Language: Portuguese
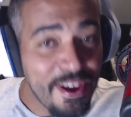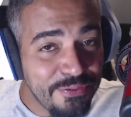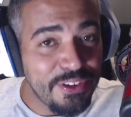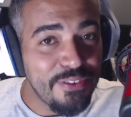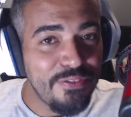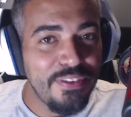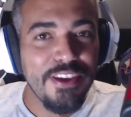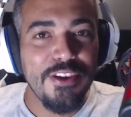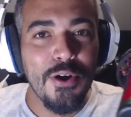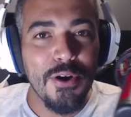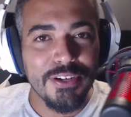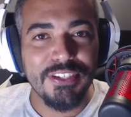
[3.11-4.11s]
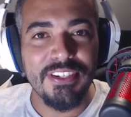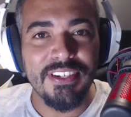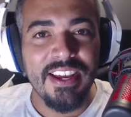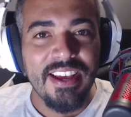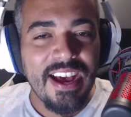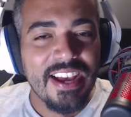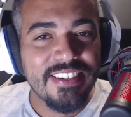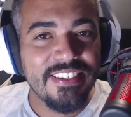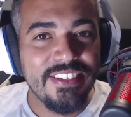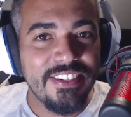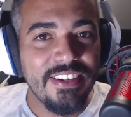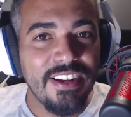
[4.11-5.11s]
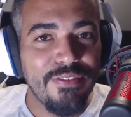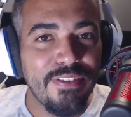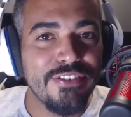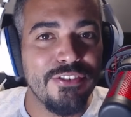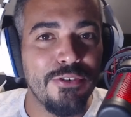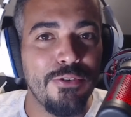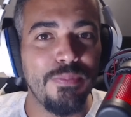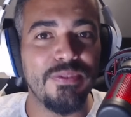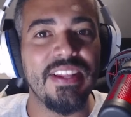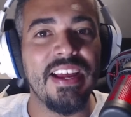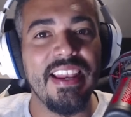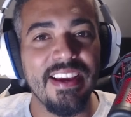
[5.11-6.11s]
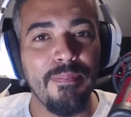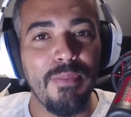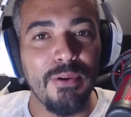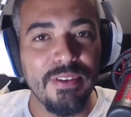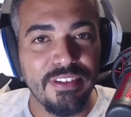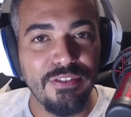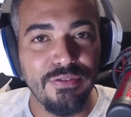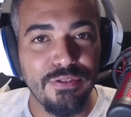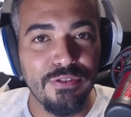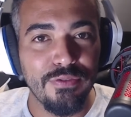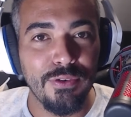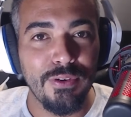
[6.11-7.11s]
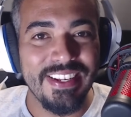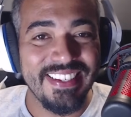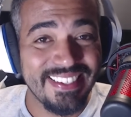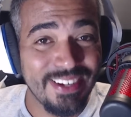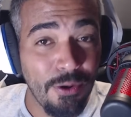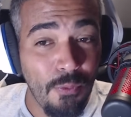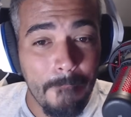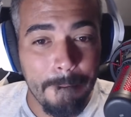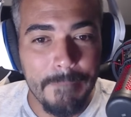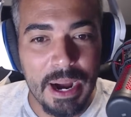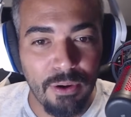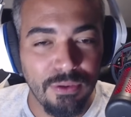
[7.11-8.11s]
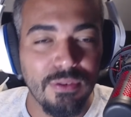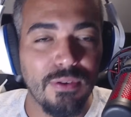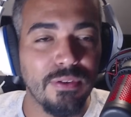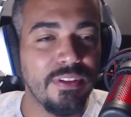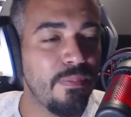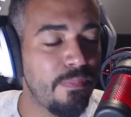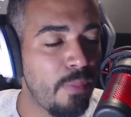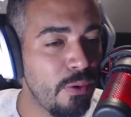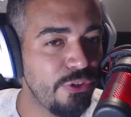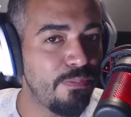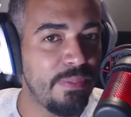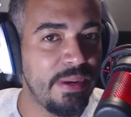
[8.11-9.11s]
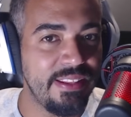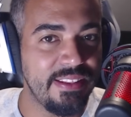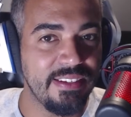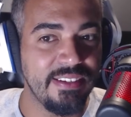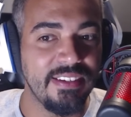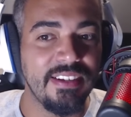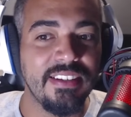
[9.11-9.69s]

FTV e hoje assisti na fase de grupos da Liga Paulista de Futebol em São Paulo contra Ponte Preta.